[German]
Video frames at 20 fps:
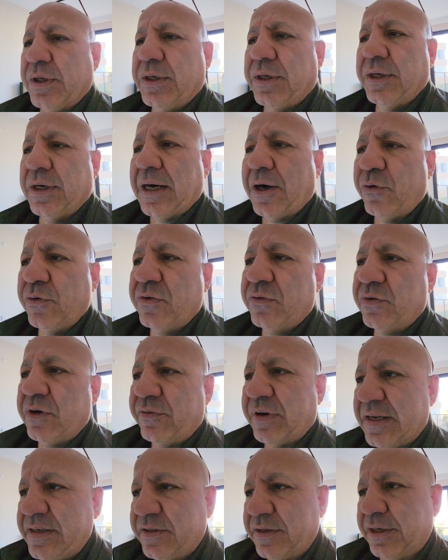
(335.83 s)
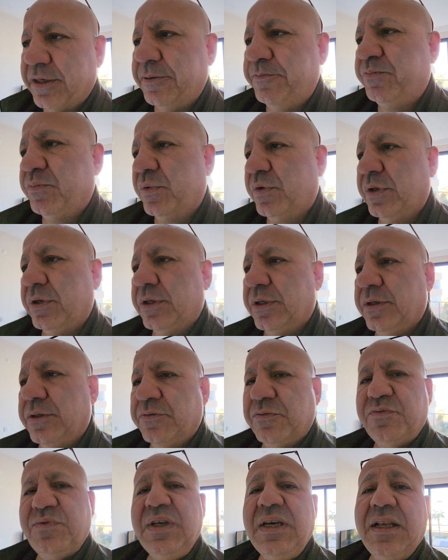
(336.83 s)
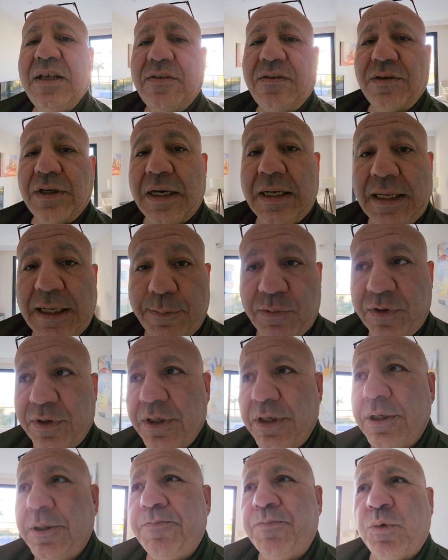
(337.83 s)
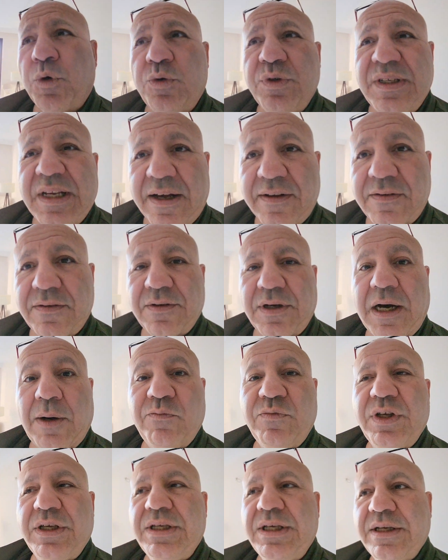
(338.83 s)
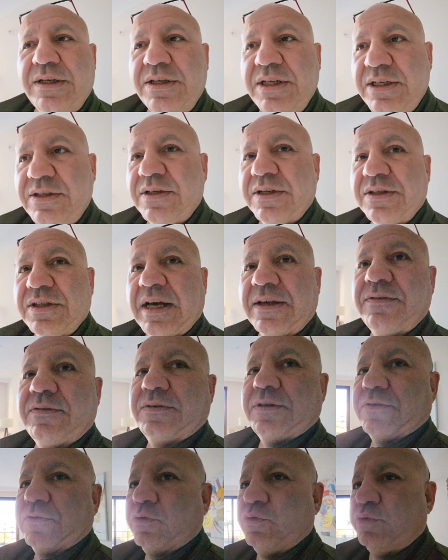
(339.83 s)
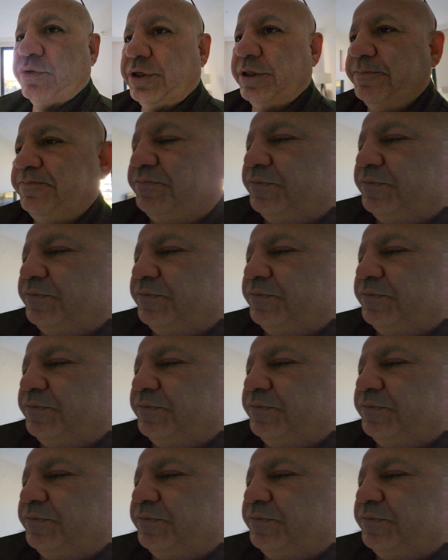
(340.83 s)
äh, Hausverwalter äh, vieles erlebt. Und das haben wir hier nicht. Das ist das Gute.